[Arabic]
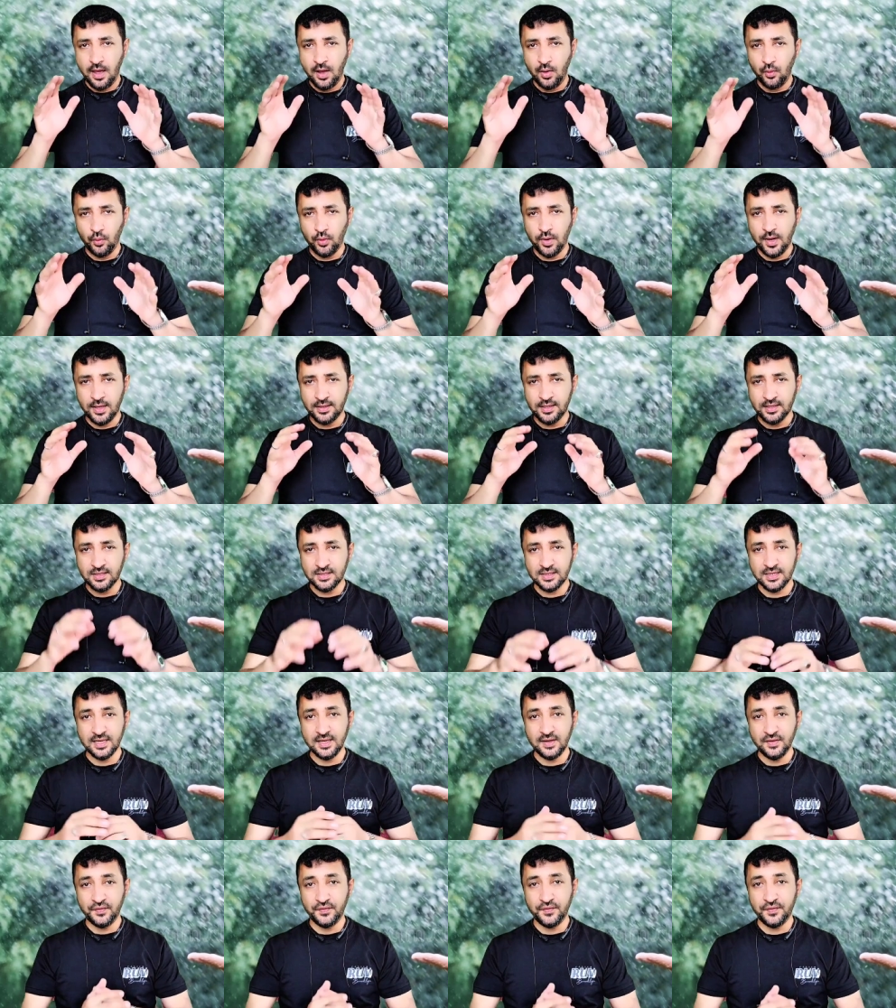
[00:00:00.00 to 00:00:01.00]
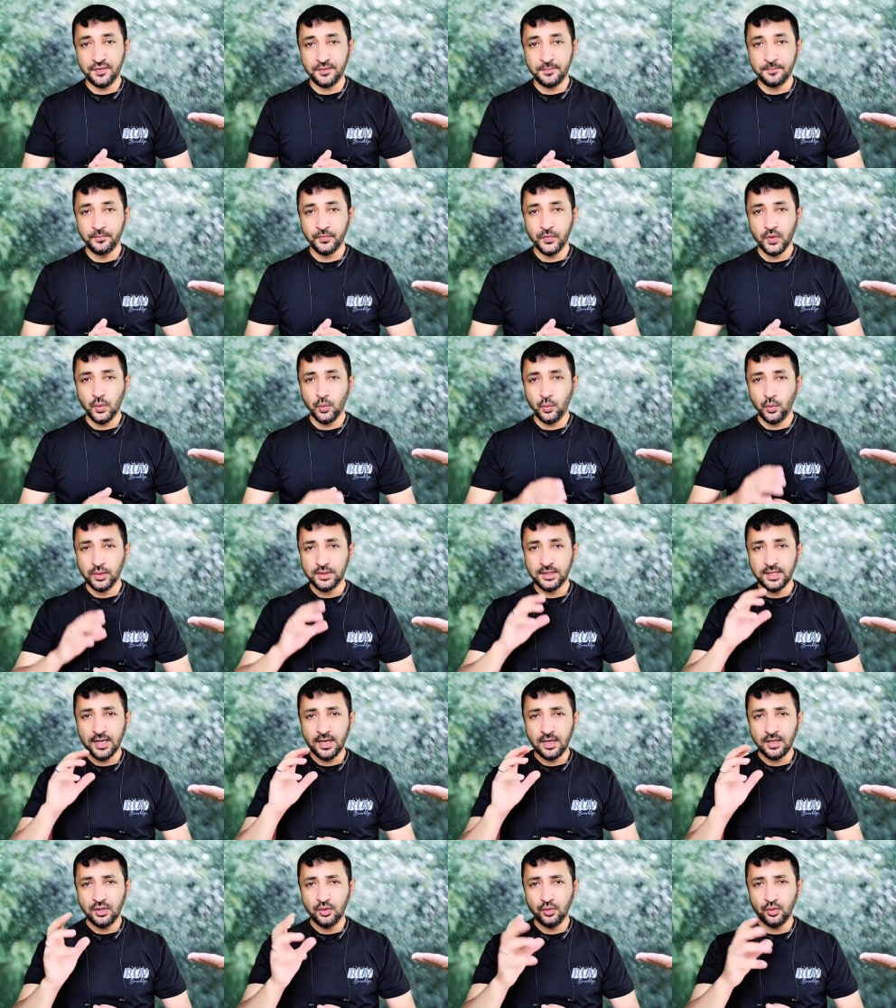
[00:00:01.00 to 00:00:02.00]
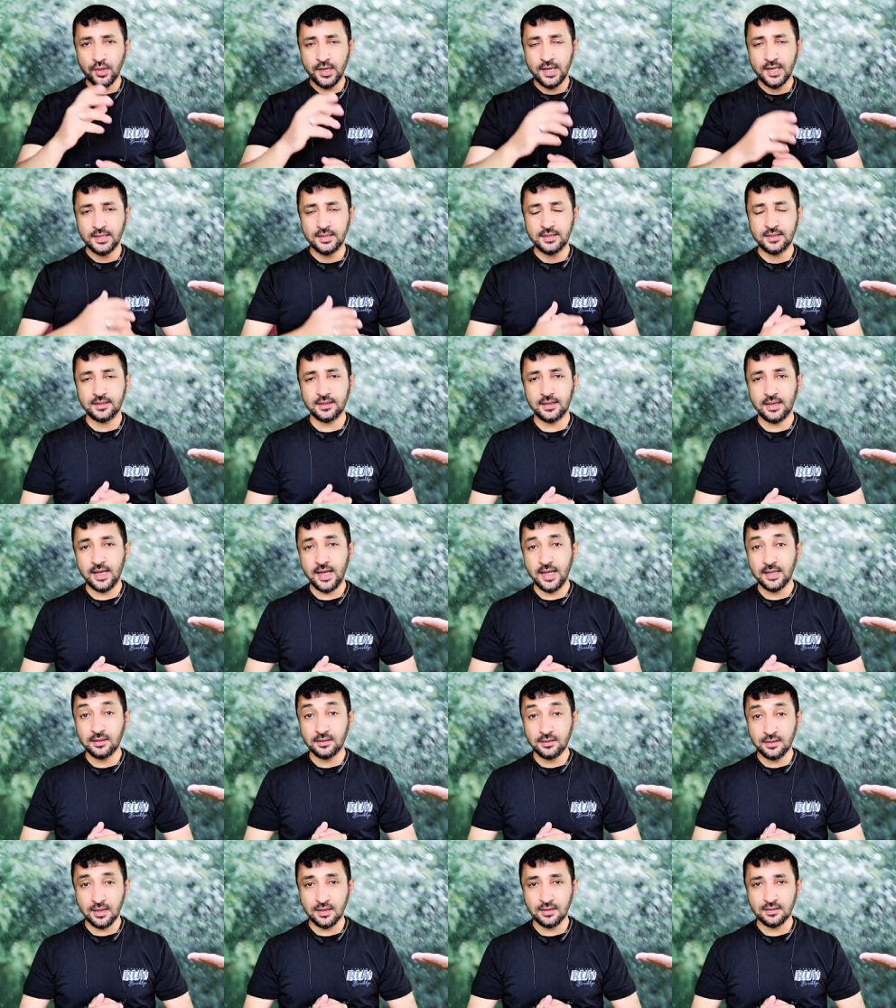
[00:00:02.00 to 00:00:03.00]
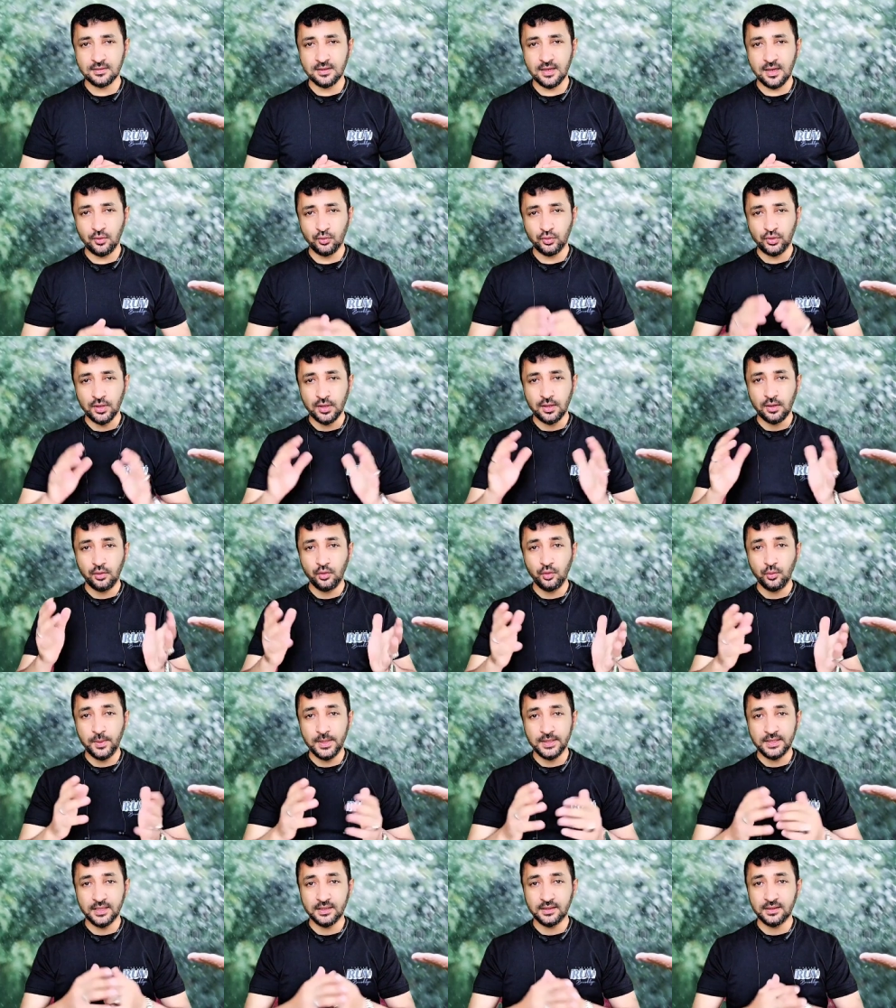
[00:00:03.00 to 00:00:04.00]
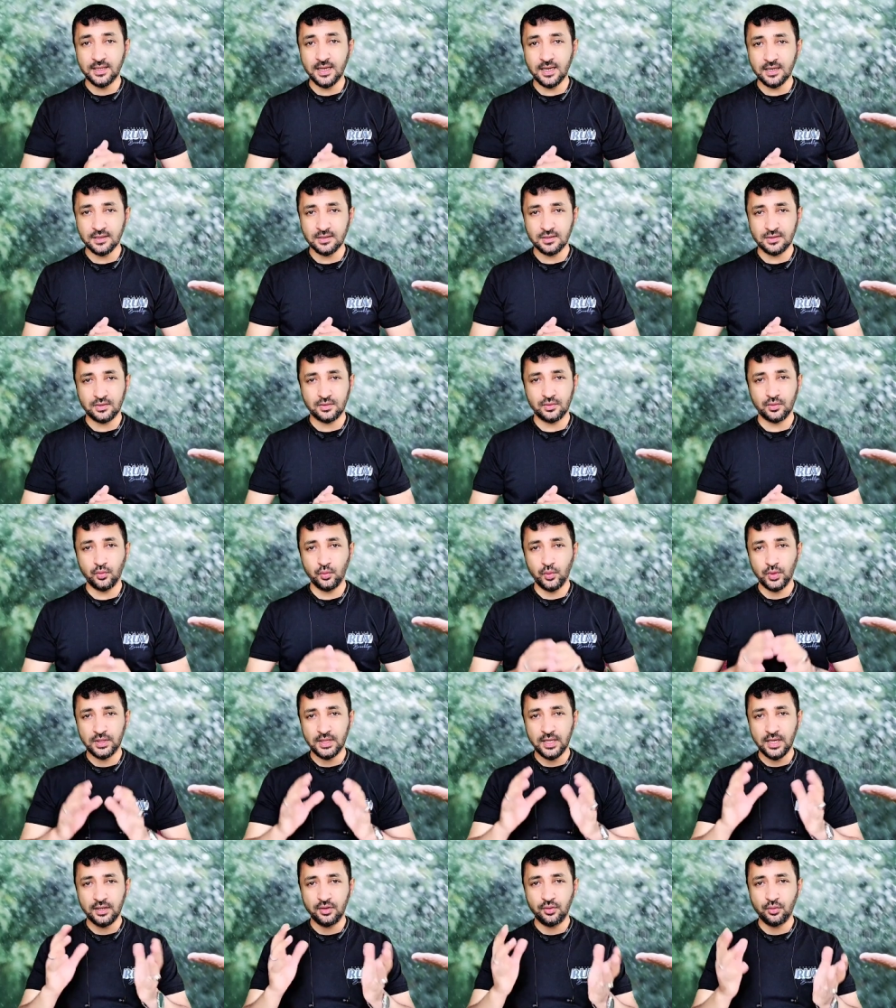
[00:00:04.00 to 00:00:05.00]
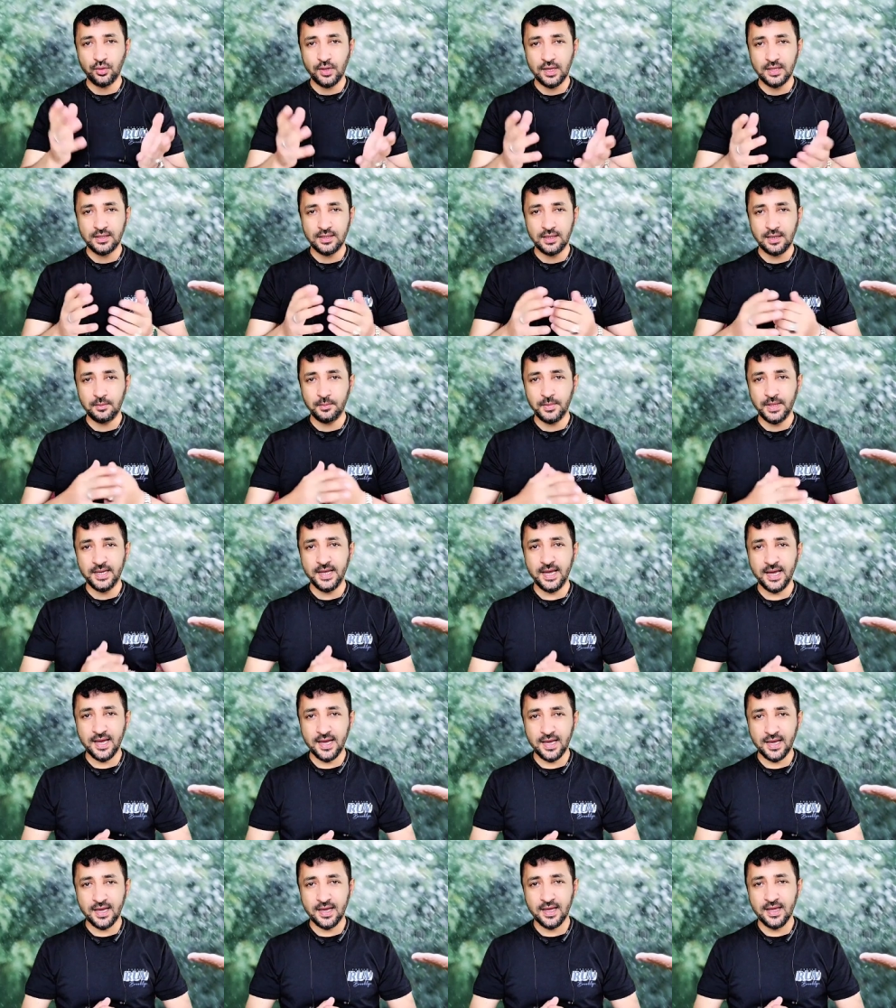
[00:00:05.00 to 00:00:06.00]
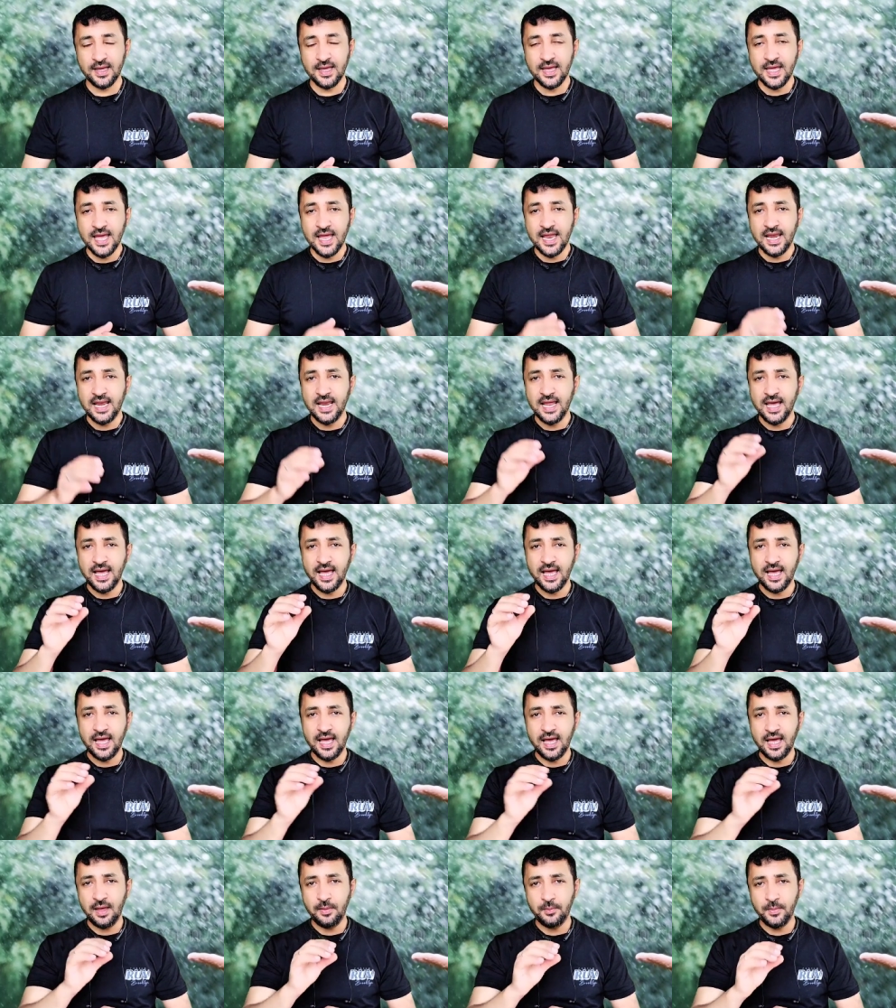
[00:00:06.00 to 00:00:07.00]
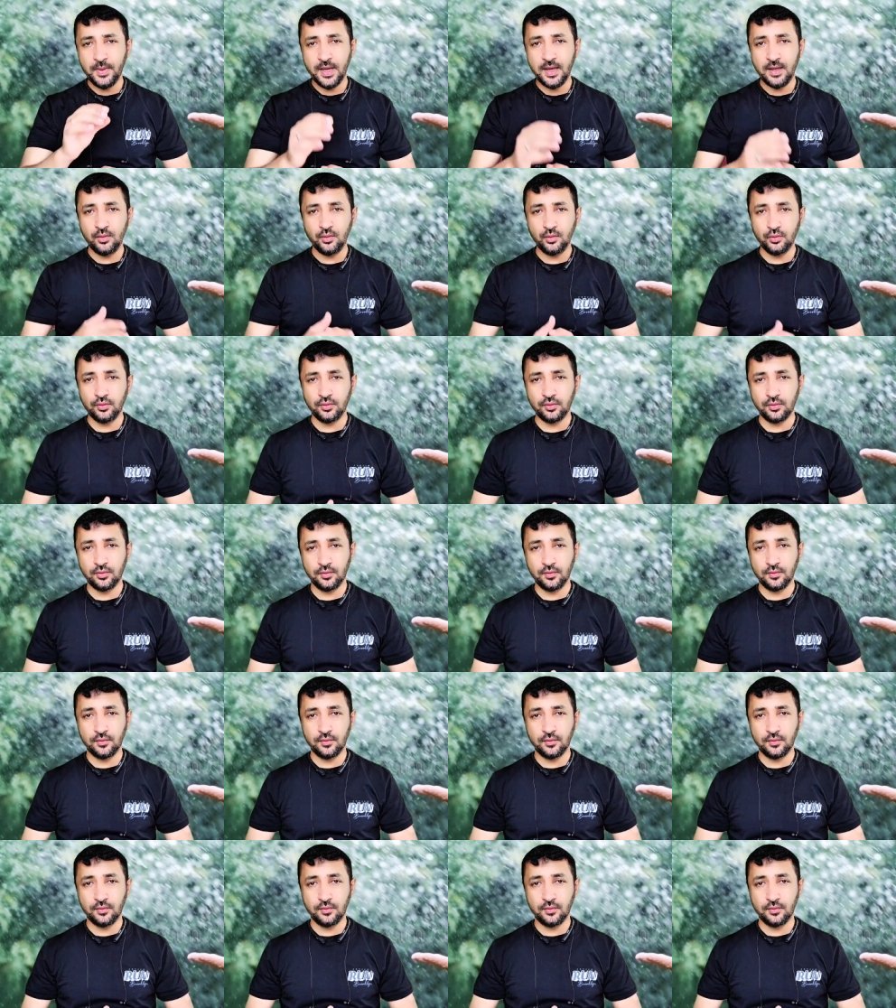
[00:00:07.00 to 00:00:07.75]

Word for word: أوقات الصيف وتغيرات الطقس أو تقلبات الطقس وتغيرات المناخ لها أعمال